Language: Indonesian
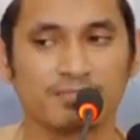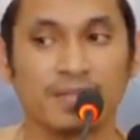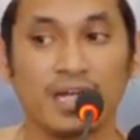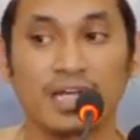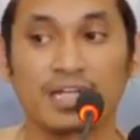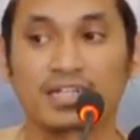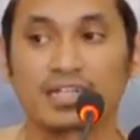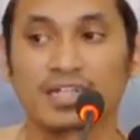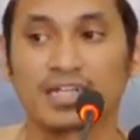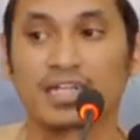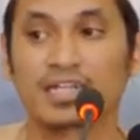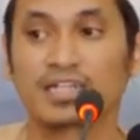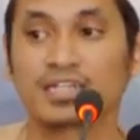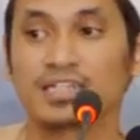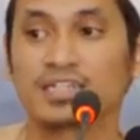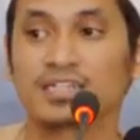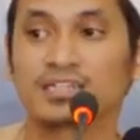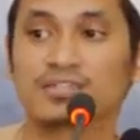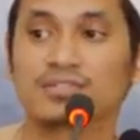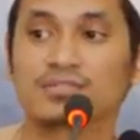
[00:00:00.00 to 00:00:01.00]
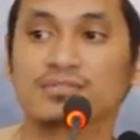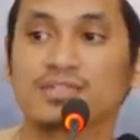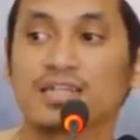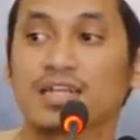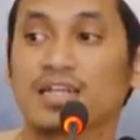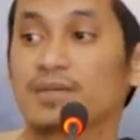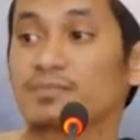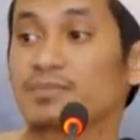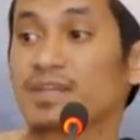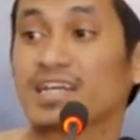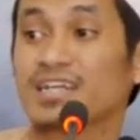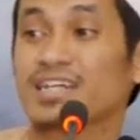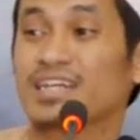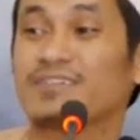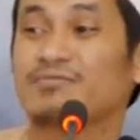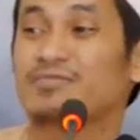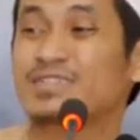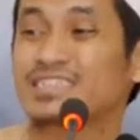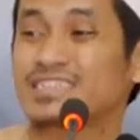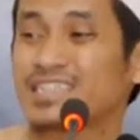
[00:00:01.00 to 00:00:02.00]
bahkan itu dalam
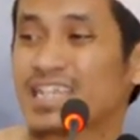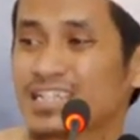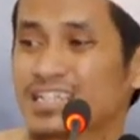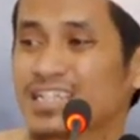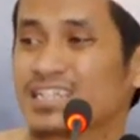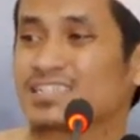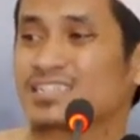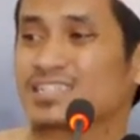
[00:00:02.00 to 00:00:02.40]
rangka bercanda